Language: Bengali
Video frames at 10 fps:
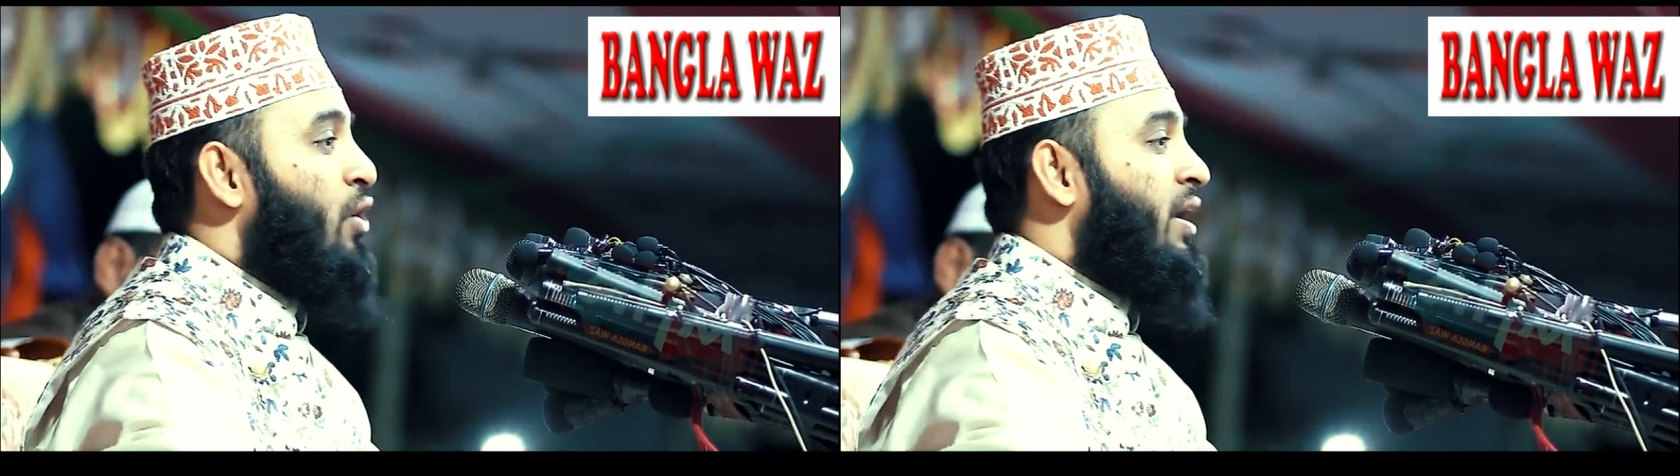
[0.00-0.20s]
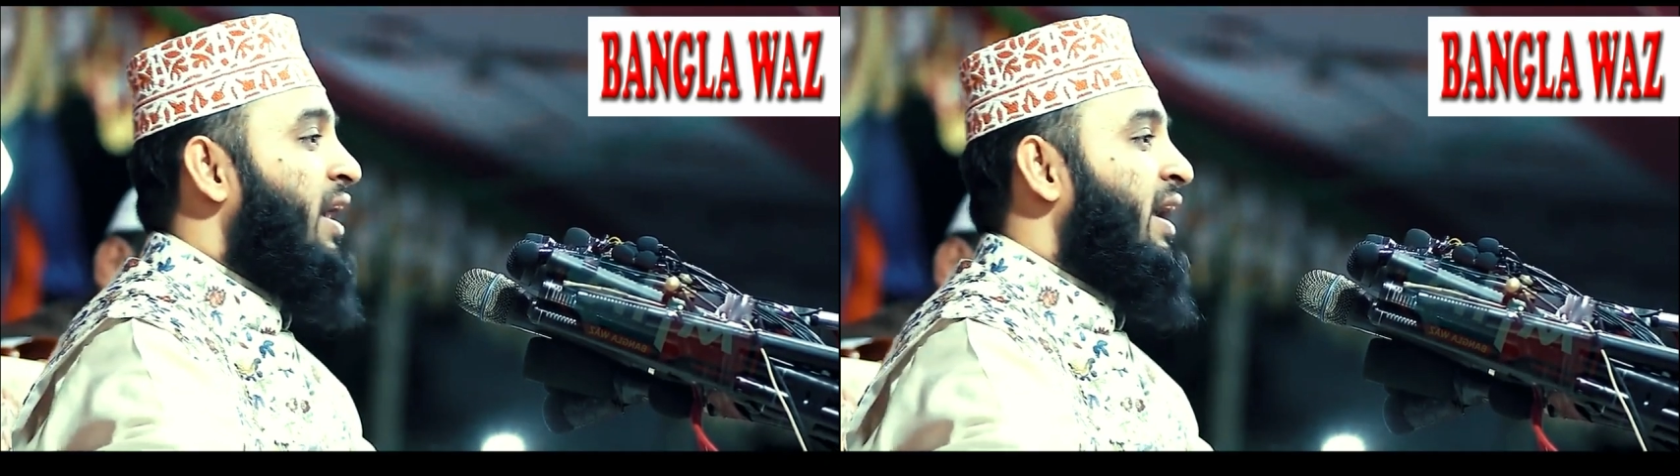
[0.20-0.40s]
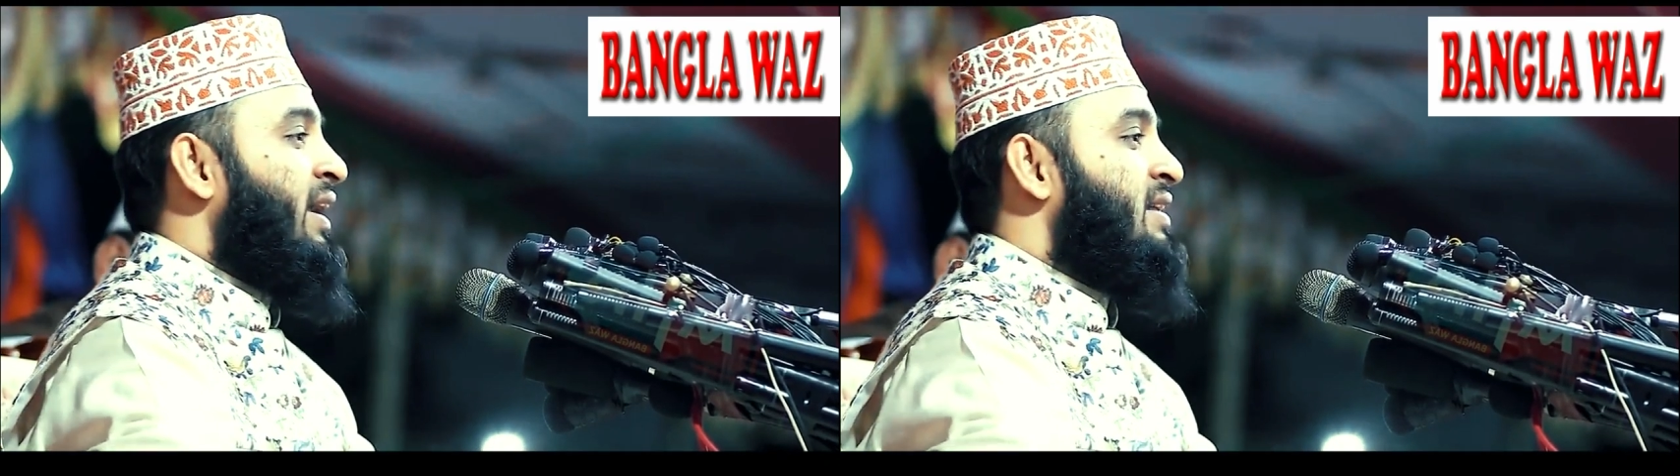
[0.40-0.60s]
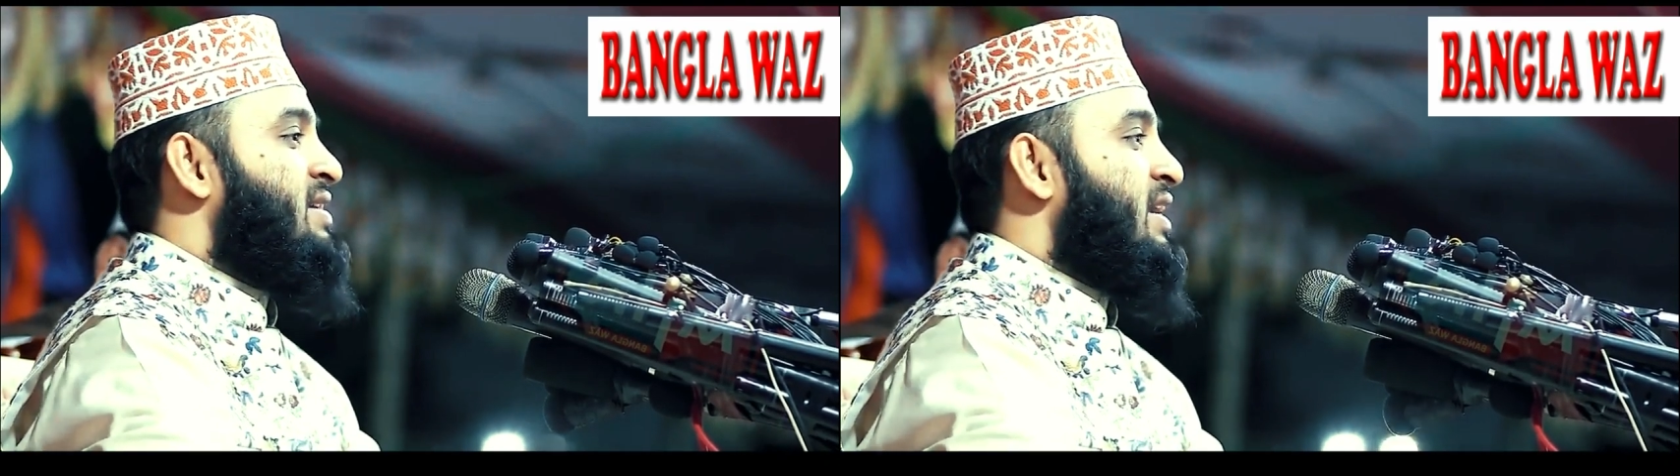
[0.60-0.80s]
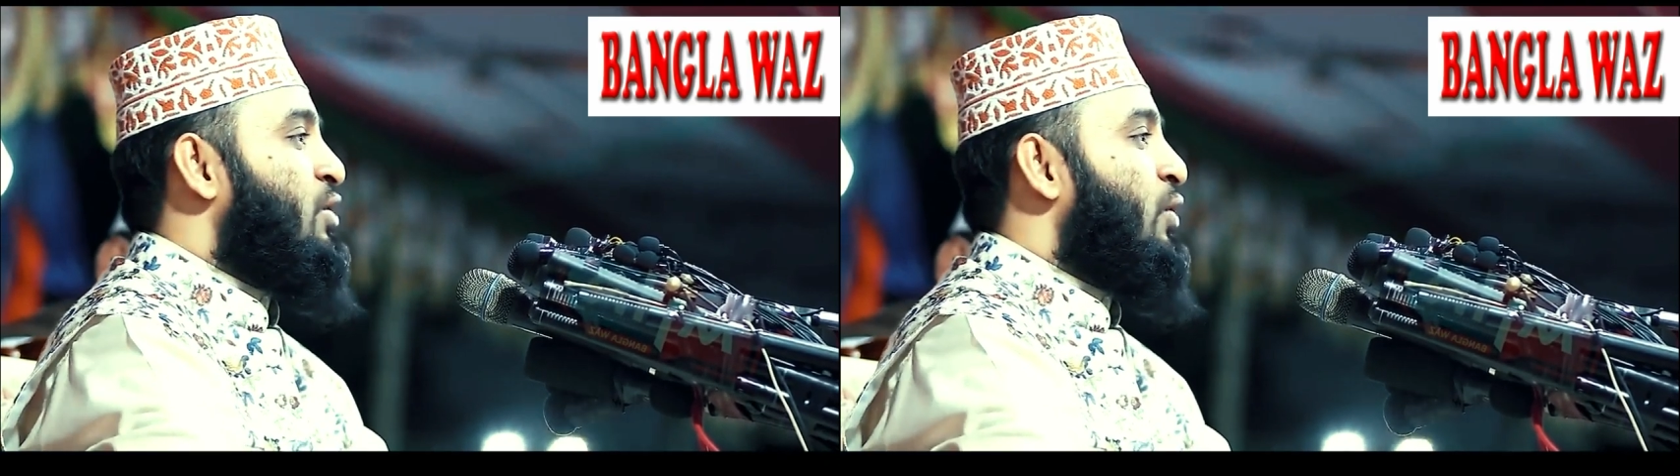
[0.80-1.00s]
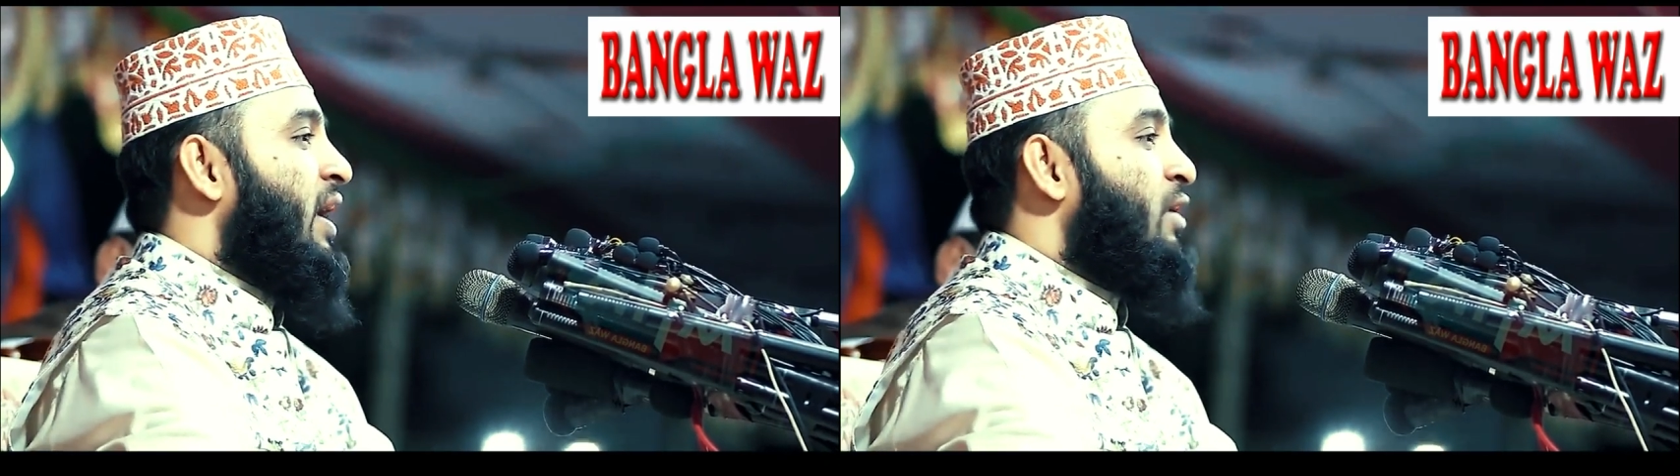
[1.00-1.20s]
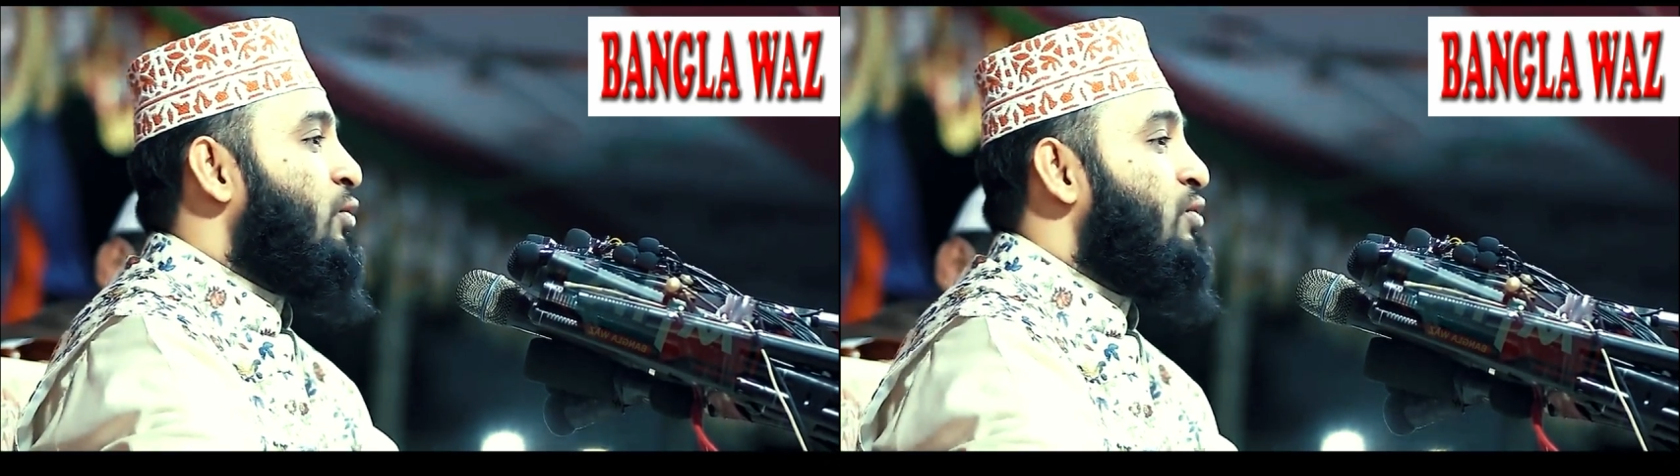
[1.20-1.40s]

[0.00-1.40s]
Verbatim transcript: করে নাই যেই রোগের